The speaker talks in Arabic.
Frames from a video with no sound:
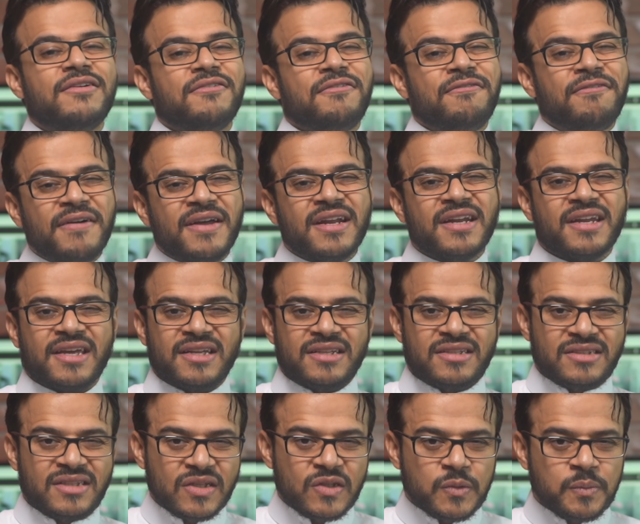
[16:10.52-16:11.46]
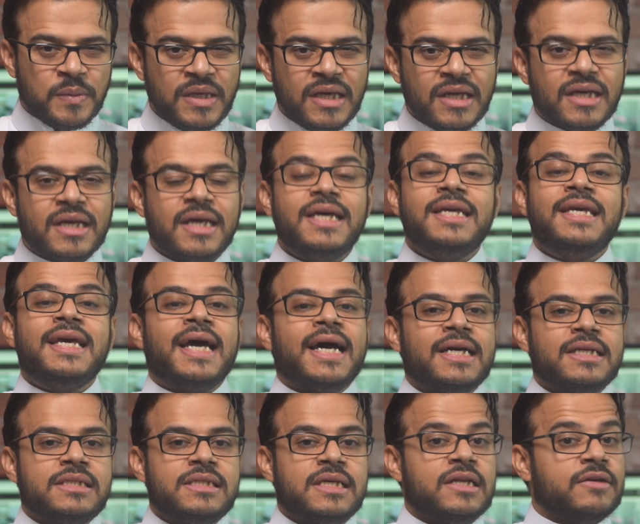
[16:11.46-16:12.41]
فرق التطبيق
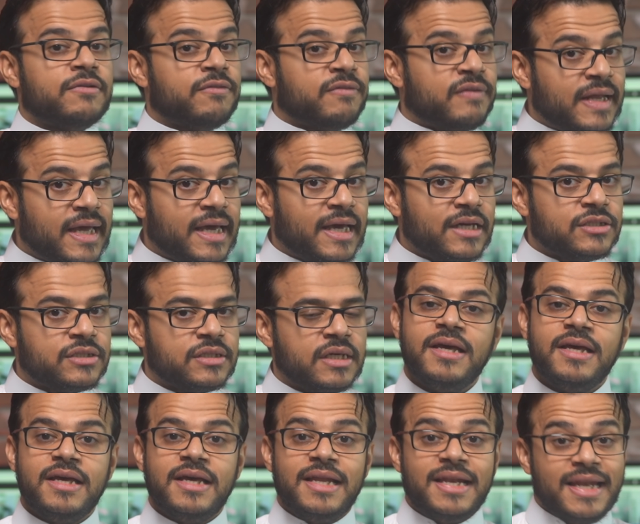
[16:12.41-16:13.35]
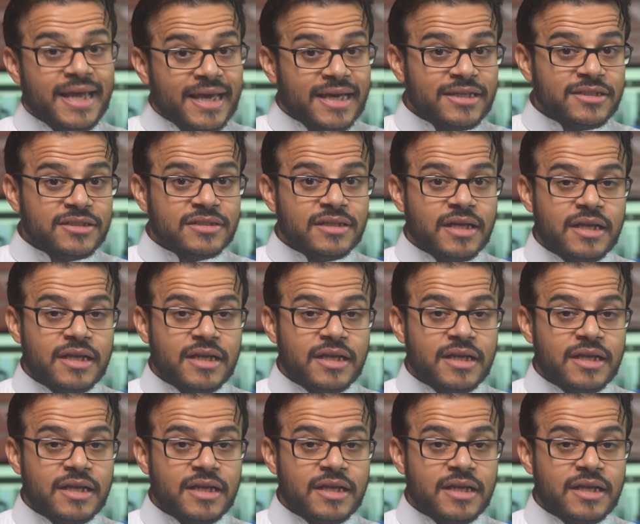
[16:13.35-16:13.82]
يختلف ليش ليش؟